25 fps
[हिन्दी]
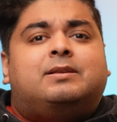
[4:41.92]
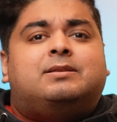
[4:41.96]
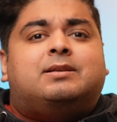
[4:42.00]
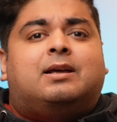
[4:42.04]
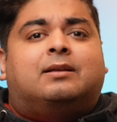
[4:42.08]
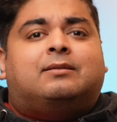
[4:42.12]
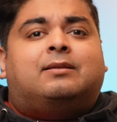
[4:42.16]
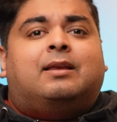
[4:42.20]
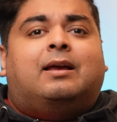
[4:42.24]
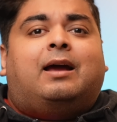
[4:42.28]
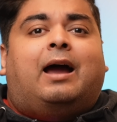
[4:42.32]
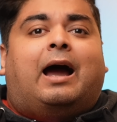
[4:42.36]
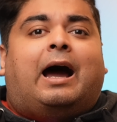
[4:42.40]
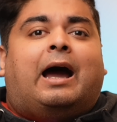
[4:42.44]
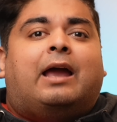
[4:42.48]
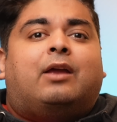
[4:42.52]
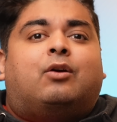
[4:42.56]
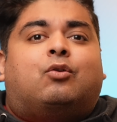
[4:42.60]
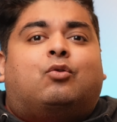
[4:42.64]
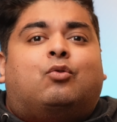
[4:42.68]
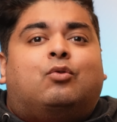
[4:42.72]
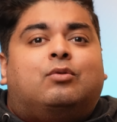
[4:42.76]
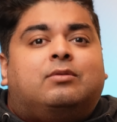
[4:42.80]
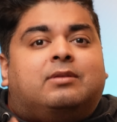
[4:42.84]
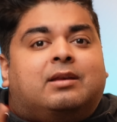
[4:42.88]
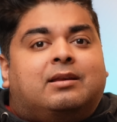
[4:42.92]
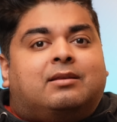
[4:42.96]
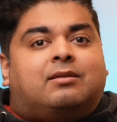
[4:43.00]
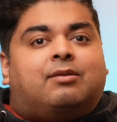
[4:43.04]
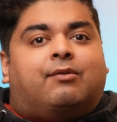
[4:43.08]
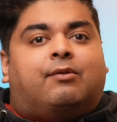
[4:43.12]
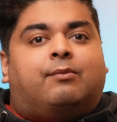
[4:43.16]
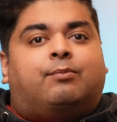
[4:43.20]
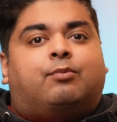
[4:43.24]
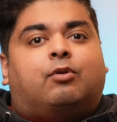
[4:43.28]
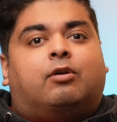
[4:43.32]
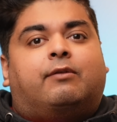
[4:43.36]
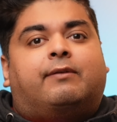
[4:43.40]
मिल जाते हैं आईकू जी
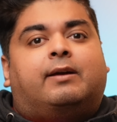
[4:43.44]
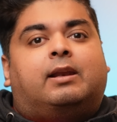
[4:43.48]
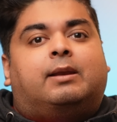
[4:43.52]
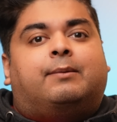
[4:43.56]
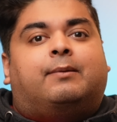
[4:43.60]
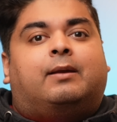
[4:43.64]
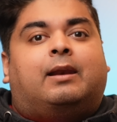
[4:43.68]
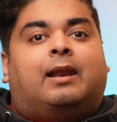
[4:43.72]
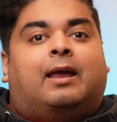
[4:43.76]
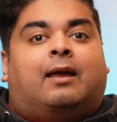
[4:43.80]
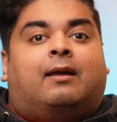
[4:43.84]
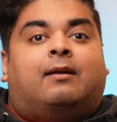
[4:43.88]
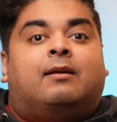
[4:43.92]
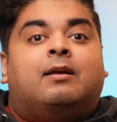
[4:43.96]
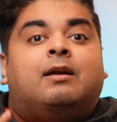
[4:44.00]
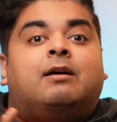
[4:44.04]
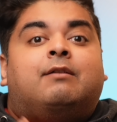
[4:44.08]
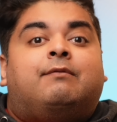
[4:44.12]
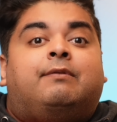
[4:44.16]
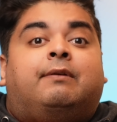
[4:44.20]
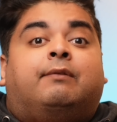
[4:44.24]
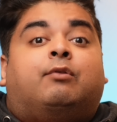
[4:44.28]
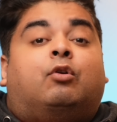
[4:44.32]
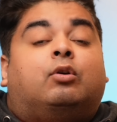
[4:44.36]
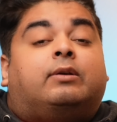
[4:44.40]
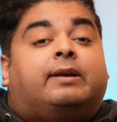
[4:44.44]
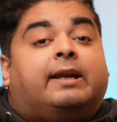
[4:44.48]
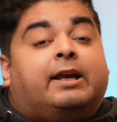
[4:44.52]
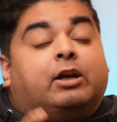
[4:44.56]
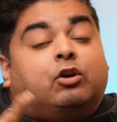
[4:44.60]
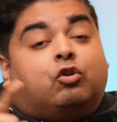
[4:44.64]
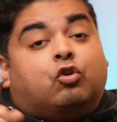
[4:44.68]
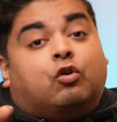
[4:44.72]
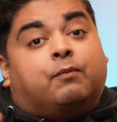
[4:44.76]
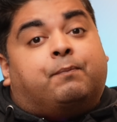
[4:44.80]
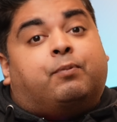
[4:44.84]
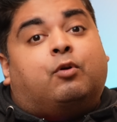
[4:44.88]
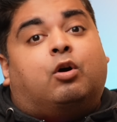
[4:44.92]
सेवन प्रो अवेलेबल है वीवो टी
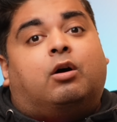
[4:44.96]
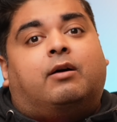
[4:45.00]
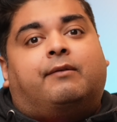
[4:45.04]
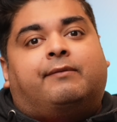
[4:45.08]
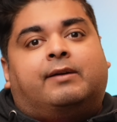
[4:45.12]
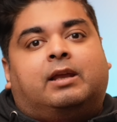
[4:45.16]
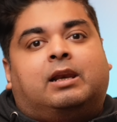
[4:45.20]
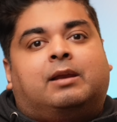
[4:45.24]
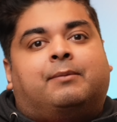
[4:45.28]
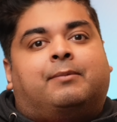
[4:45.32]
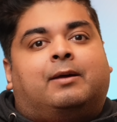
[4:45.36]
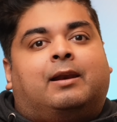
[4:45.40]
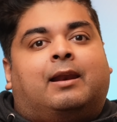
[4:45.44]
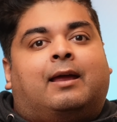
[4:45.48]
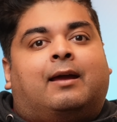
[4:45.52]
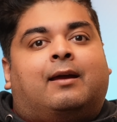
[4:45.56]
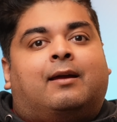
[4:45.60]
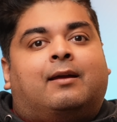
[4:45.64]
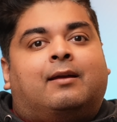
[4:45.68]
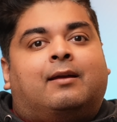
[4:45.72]
टू प्रो अवेलेबल है